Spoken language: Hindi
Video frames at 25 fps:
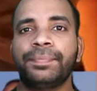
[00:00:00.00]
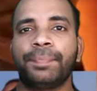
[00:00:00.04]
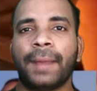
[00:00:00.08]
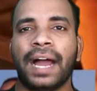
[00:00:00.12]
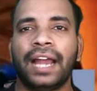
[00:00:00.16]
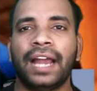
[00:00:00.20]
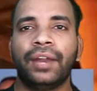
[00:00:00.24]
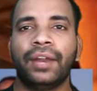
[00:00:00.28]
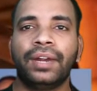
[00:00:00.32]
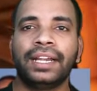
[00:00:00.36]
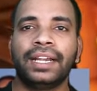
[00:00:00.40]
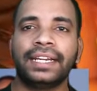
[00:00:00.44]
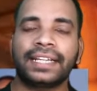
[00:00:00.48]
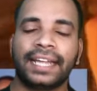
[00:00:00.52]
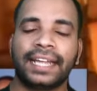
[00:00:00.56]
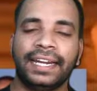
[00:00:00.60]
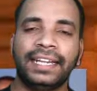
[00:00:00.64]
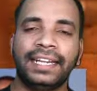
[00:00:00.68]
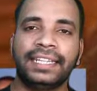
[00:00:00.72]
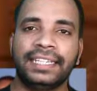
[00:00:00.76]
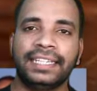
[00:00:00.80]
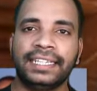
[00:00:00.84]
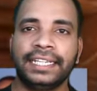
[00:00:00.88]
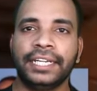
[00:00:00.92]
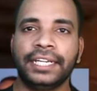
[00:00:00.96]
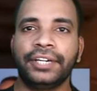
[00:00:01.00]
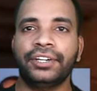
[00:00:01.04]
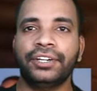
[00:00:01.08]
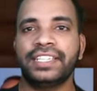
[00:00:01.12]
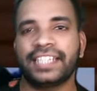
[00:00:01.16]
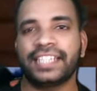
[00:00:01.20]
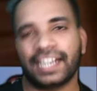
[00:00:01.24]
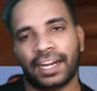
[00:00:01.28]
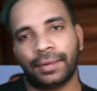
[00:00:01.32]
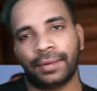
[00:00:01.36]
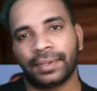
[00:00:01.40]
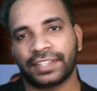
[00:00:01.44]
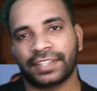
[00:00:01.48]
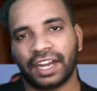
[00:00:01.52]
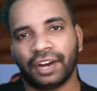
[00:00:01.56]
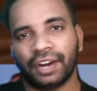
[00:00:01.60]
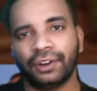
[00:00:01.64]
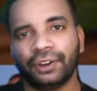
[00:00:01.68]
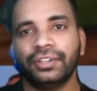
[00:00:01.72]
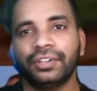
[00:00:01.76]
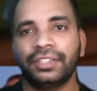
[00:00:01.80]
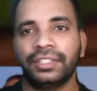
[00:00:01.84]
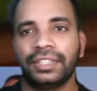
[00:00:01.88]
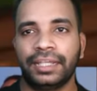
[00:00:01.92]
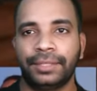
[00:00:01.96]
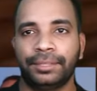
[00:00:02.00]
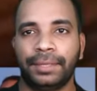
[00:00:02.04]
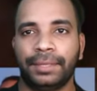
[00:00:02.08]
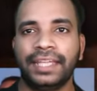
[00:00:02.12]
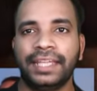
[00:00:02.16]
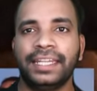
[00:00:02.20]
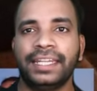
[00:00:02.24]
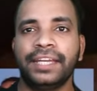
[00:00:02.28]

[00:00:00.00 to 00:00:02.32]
पाल वर्ल्ड खरीद लिए हो जरा बताओ बाय द